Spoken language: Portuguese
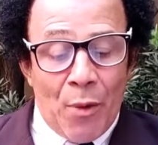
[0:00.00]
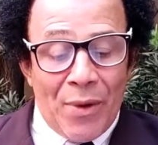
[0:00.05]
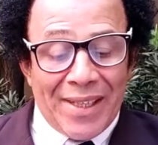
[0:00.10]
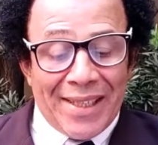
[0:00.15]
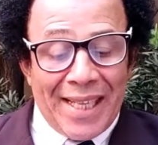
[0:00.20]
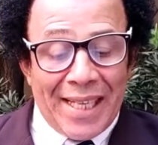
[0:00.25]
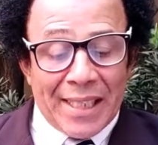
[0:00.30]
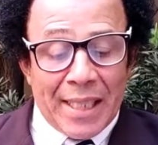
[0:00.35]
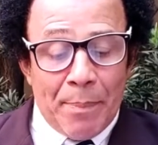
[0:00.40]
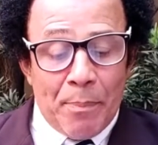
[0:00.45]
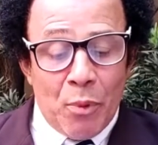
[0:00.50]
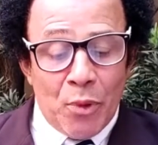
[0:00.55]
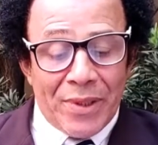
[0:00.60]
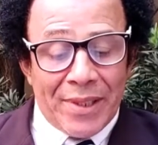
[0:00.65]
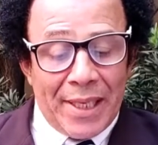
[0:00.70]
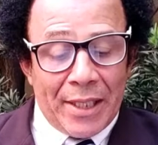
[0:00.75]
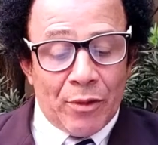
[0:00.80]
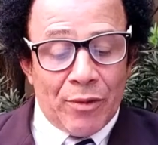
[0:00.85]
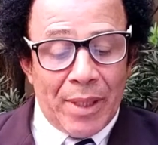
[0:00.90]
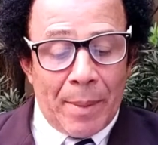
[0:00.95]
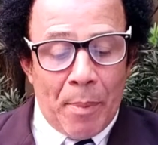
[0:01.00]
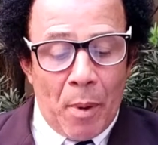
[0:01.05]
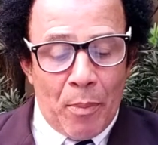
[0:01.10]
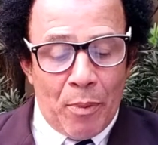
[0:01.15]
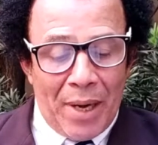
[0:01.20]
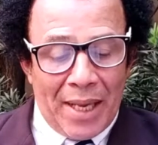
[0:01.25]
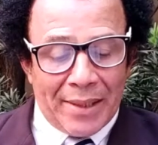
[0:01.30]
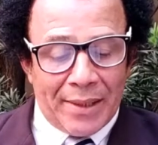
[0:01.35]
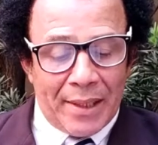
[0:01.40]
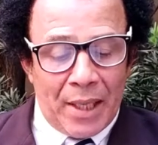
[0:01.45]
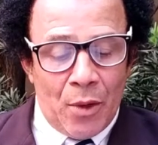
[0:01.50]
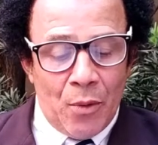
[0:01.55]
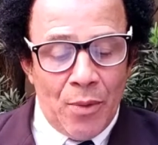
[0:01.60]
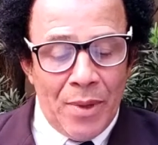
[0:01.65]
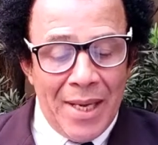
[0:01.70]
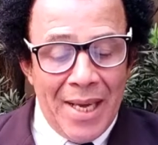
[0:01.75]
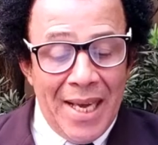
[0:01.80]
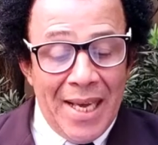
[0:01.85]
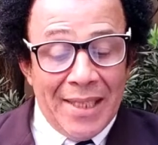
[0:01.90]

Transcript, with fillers: 80% da população